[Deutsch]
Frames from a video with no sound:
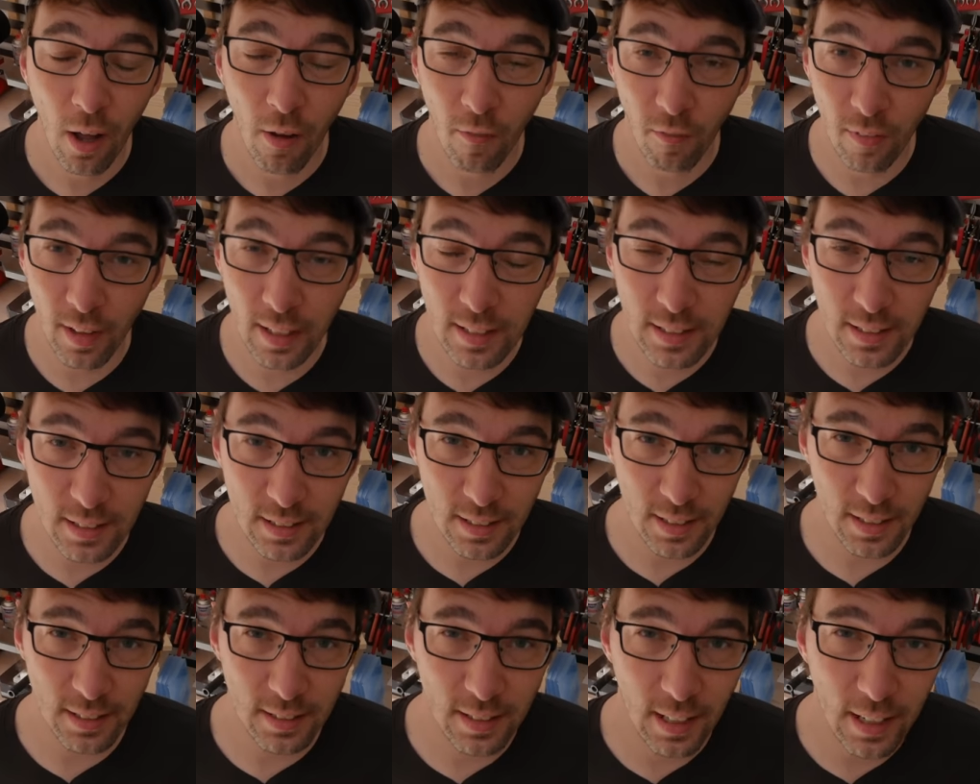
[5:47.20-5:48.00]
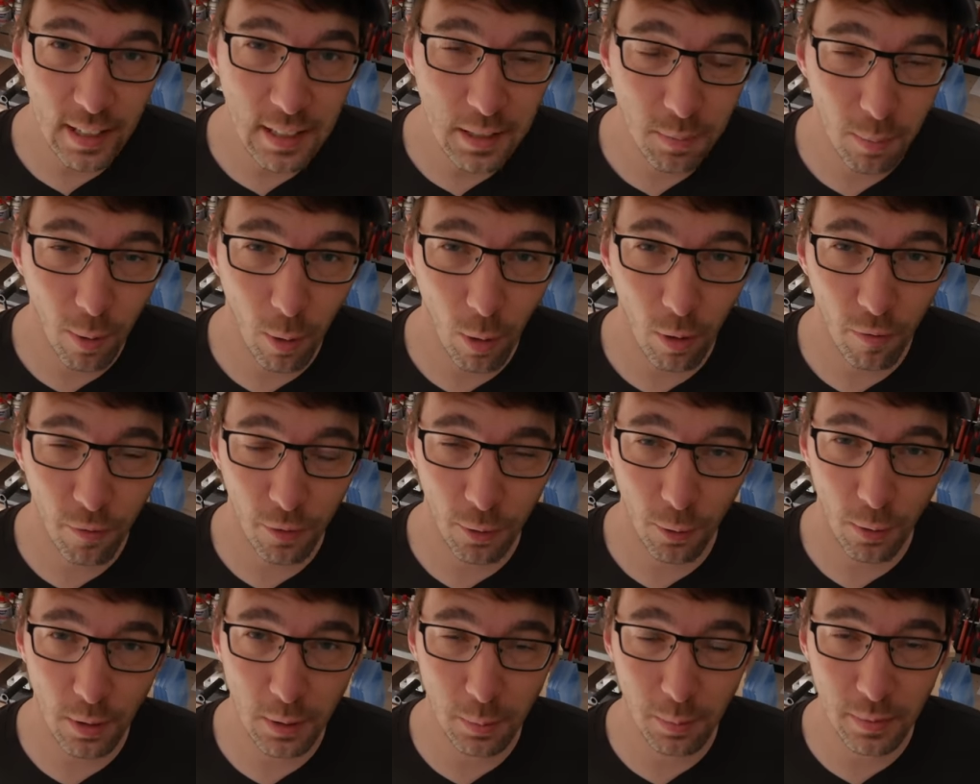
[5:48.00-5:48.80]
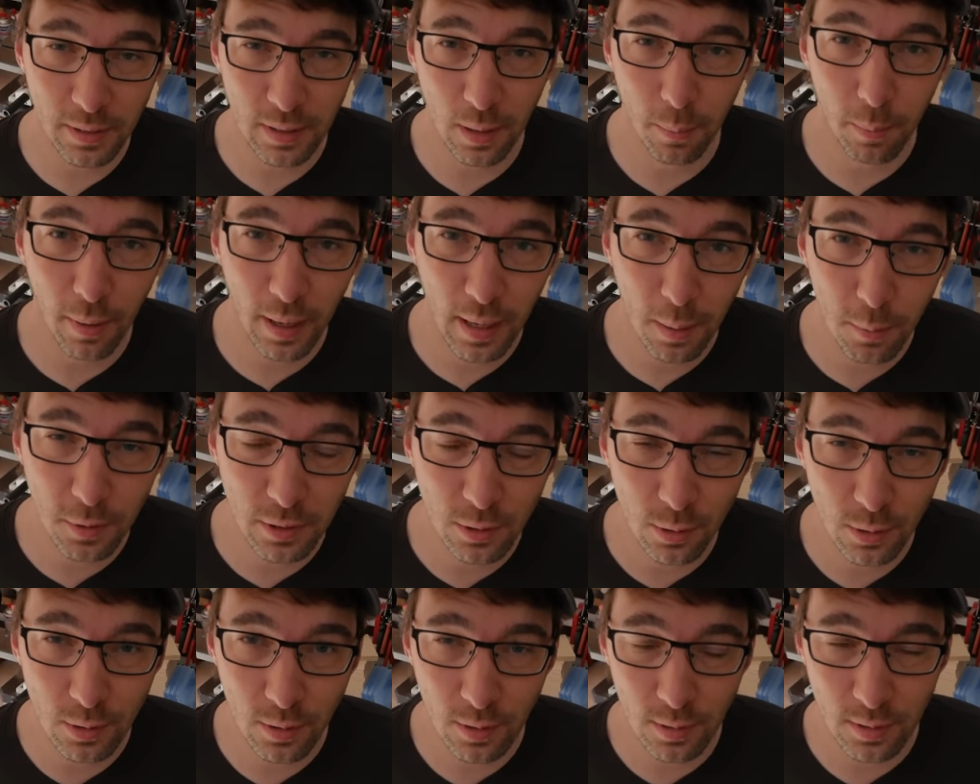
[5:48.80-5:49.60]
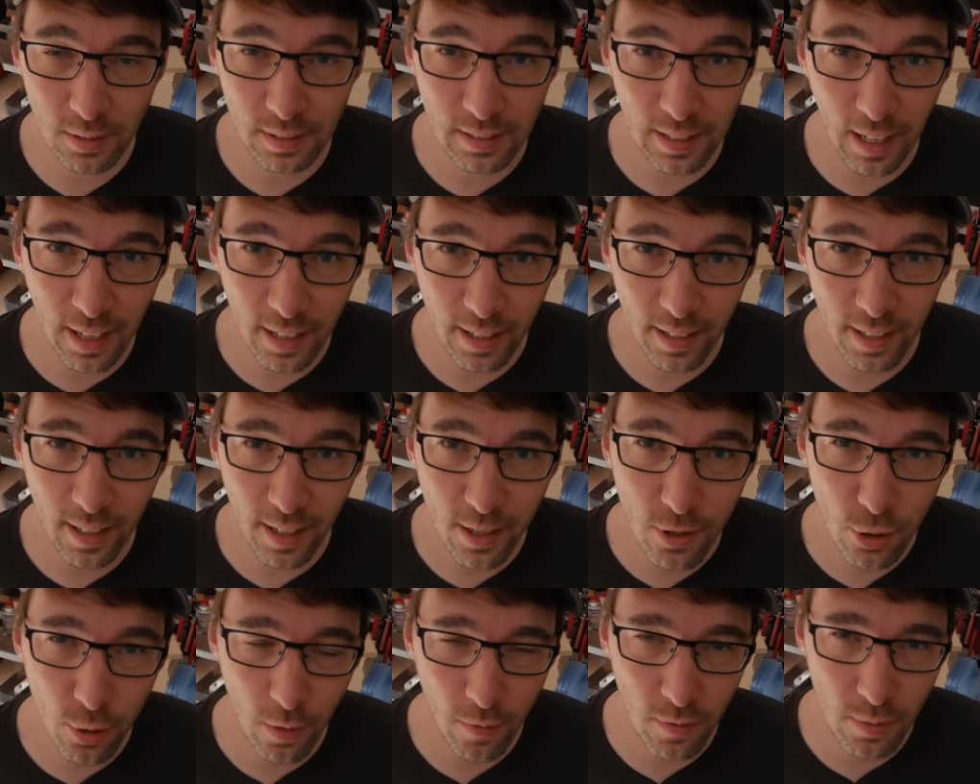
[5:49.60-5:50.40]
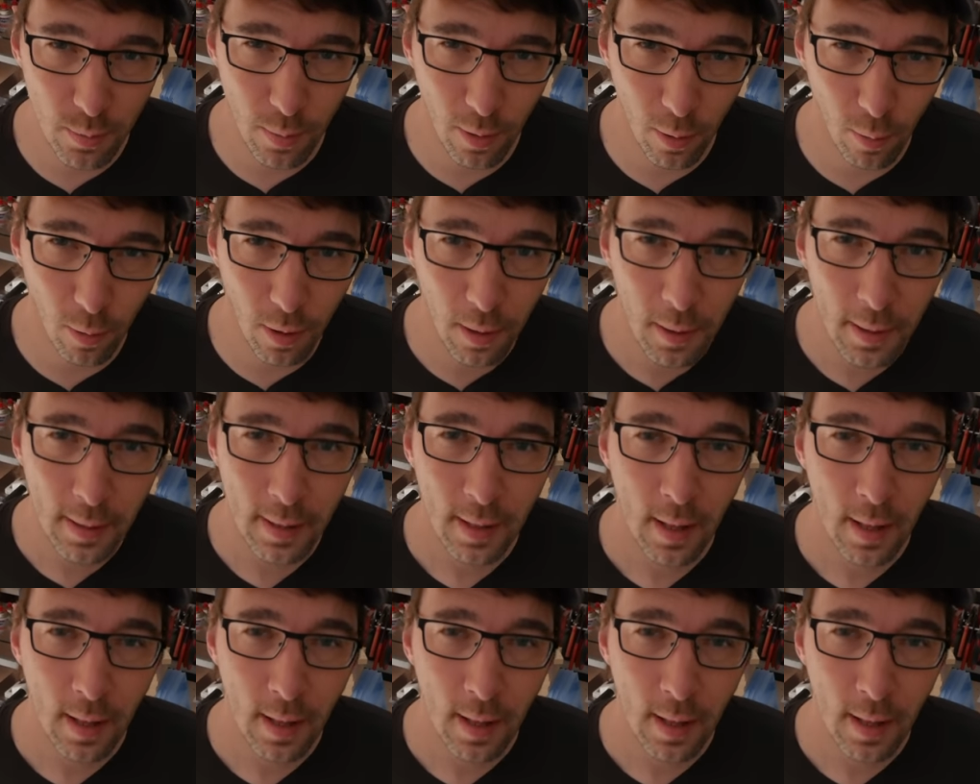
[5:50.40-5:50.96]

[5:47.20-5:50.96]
Vielleicht ist ein Teichbauer von euch mit dabei, beziehungsweise ein Gartenlandschaftsbauer.